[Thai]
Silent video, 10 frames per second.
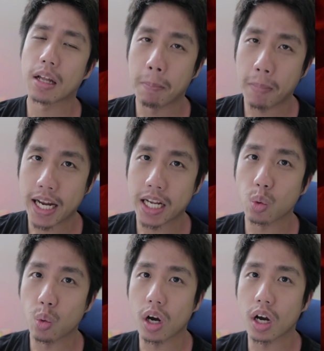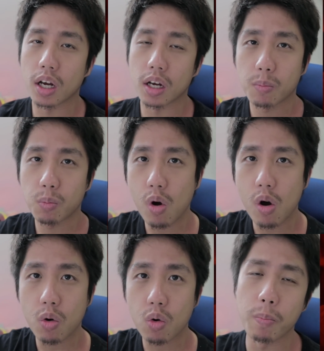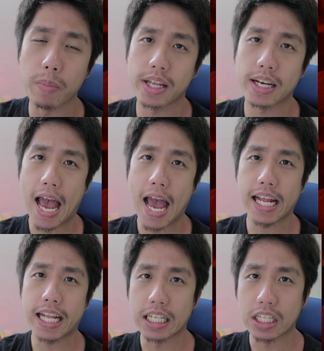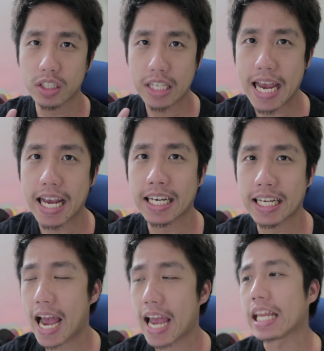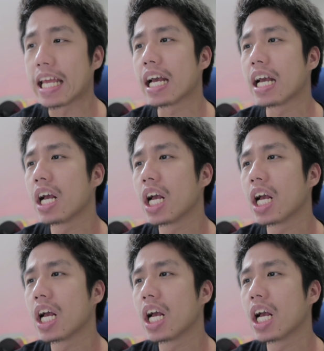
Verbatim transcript: ทำไมตัวพวกกลุ่มปริศนาเนี่ยถึงต้องใช้กรรไกรเนี่ย